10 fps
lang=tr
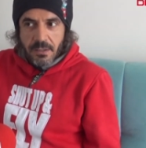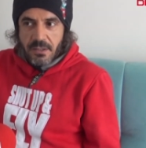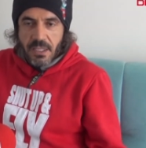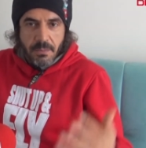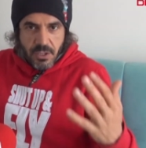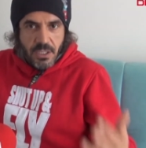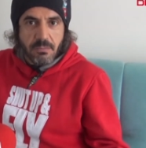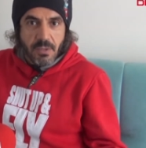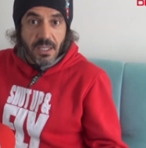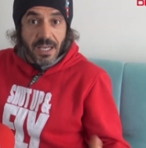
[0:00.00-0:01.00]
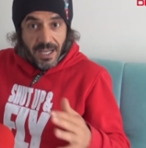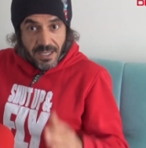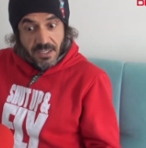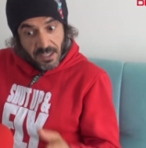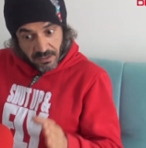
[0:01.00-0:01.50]
Nitekim çıktığımda da
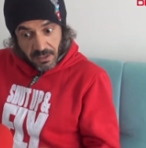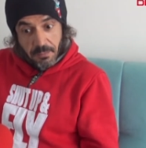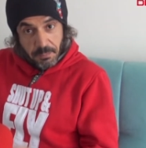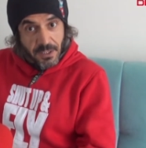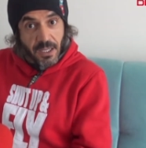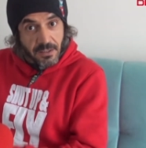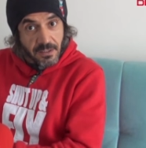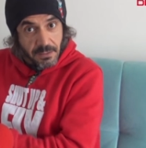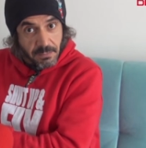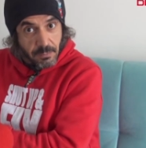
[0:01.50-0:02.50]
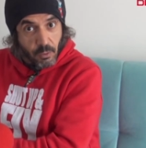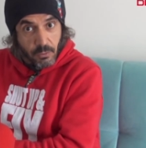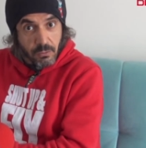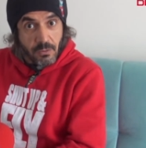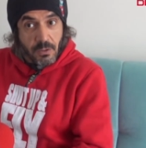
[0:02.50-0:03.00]
her şey tam planladığım gibi
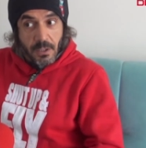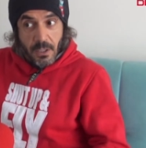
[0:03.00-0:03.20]
oldu.